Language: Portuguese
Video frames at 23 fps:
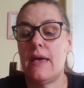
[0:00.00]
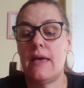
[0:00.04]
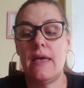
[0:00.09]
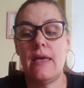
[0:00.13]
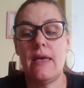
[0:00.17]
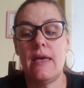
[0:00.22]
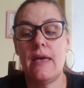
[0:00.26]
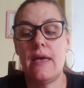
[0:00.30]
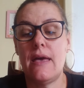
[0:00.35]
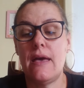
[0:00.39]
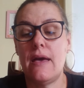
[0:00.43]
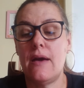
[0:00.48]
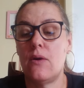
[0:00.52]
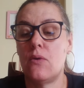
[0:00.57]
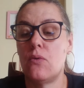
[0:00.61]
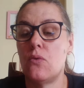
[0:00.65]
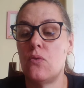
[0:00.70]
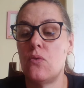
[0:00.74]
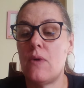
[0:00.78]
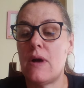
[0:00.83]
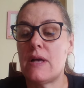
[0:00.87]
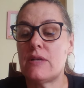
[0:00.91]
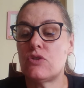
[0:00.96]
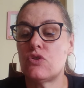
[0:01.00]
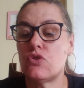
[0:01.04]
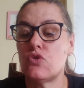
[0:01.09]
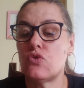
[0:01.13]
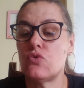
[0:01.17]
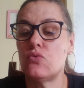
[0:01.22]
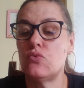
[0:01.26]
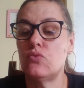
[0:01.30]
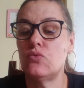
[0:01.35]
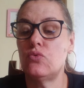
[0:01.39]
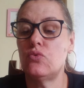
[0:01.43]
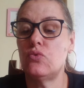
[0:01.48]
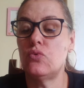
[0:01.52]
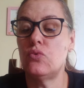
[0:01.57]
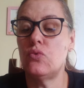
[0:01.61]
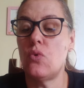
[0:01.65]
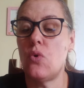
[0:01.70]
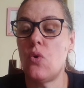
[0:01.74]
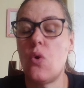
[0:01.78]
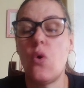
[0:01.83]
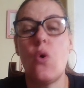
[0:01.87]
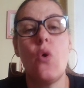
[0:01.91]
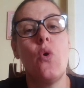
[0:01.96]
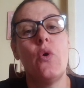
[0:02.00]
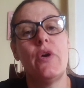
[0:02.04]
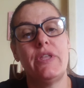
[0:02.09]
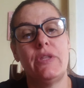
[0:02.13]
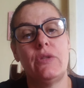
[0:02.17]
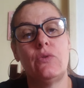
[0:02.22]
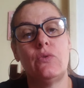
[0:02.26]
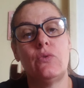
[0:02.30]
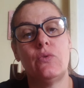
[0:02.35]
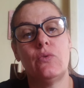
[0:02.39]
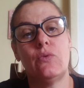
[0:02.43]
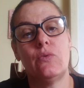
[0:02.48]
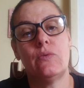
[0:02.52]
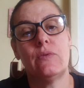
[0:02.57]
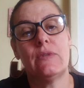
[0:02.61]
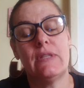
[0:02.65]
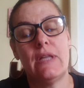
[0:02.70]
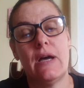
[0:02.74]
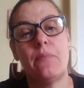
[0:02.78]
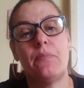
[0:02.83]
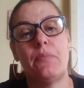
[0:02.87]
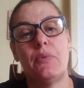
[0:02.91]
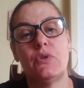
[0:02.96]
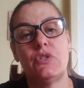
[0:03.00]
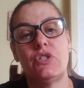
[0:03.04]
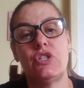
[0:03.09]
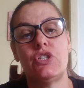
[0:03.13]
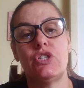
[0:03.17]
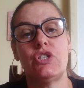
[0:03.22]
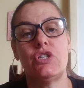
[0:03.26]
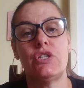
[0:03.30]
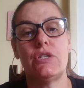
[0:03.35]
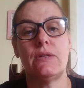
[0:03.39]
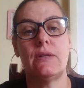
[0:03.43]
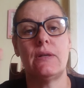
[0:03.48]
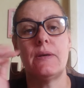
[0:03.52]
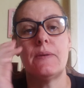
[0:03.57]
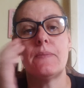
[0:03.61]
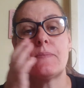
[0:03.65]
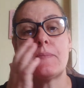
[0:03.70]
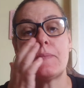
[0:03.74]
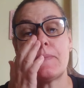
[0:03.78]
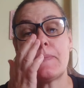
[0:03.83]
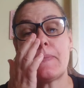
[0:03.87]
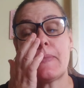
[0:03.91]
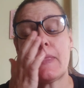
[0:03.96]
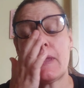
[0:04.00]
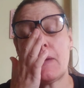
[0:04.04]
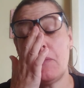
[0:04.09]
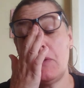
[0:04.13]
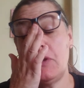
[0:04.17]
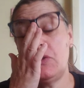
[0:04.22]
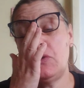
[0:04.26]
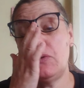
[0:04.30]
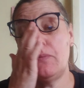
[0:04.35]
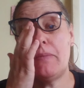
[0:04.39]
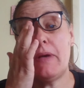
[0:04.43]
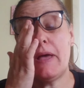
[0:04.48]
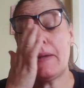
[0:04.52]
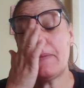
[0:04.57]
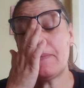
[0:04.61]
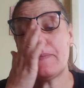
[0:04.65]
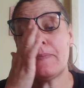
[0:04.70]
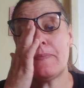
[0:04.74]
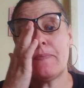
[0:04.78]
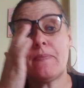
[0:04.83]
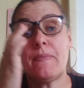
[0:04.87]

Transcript: É o assunto 8 da apostila. Muito bem.